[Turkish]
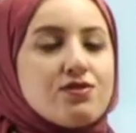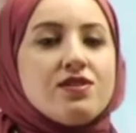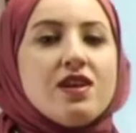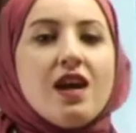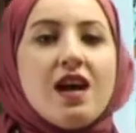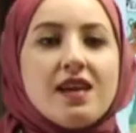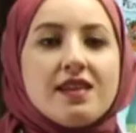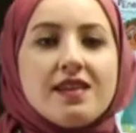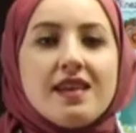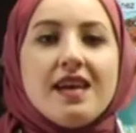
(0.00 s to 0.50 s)

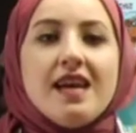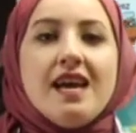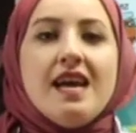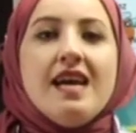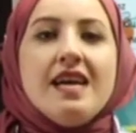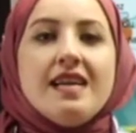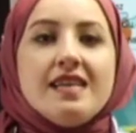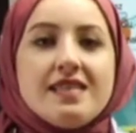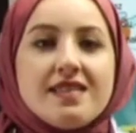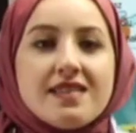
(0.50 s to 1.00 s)
Yani
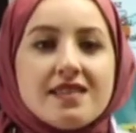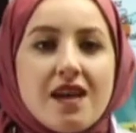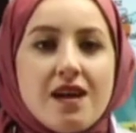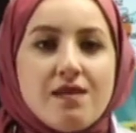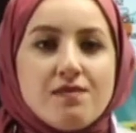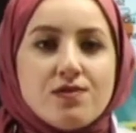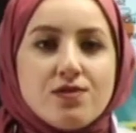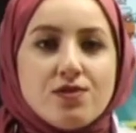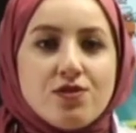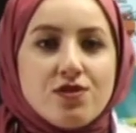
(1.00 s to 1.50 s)

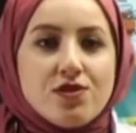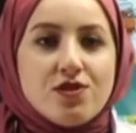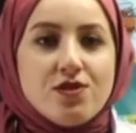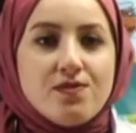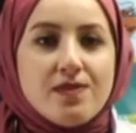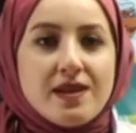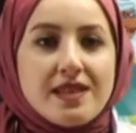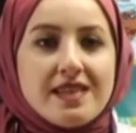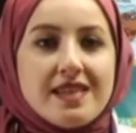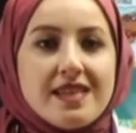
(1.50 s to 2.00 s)
İstanbul
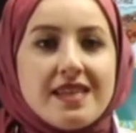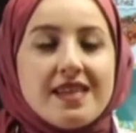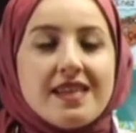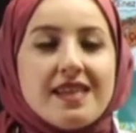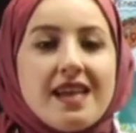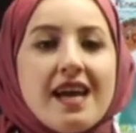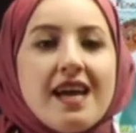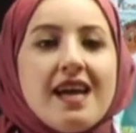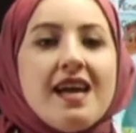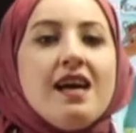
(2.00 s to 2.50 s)
hükümetiyle
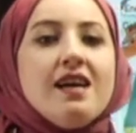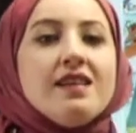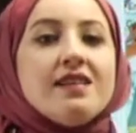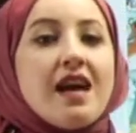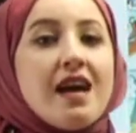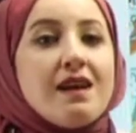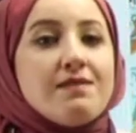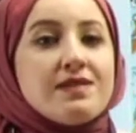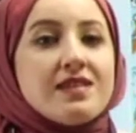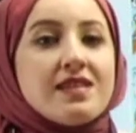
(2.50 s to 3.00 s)

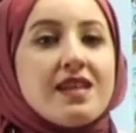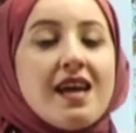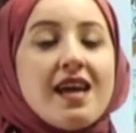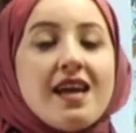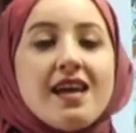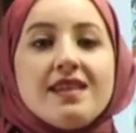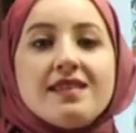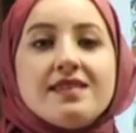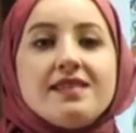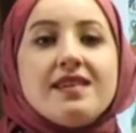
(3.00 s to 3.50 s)
temsil
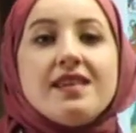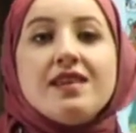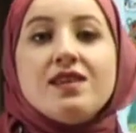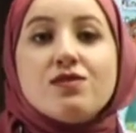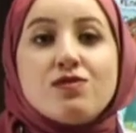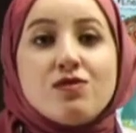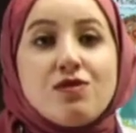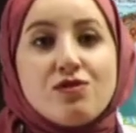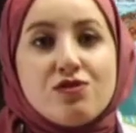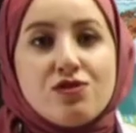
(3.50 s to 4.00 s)
heyeti
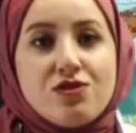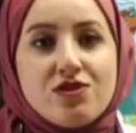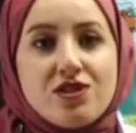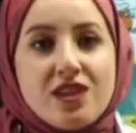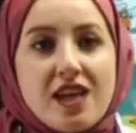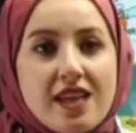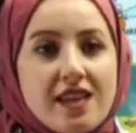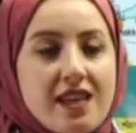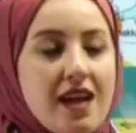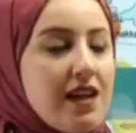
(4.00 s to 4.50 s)

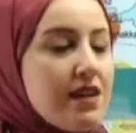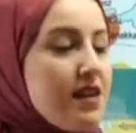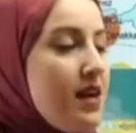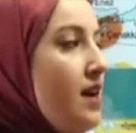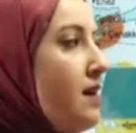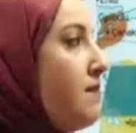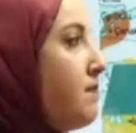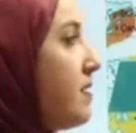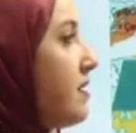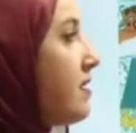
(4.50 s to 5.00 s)
görüşecekler.
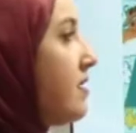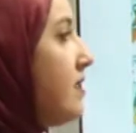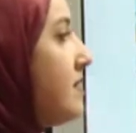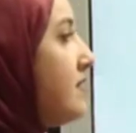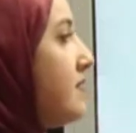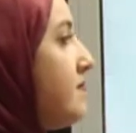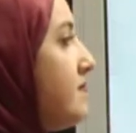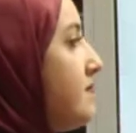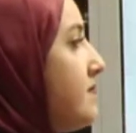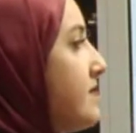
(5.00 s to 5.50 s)

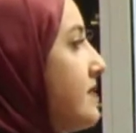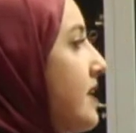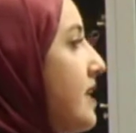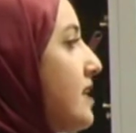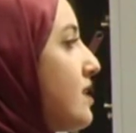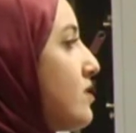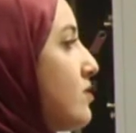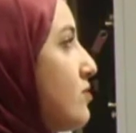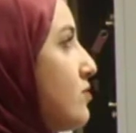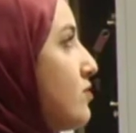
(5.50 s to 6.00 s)
Bakalım
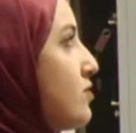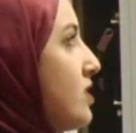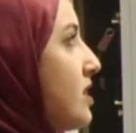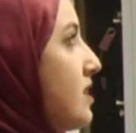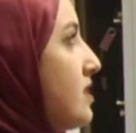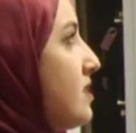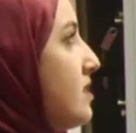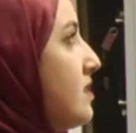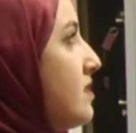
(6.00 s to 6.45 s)
neler olacak?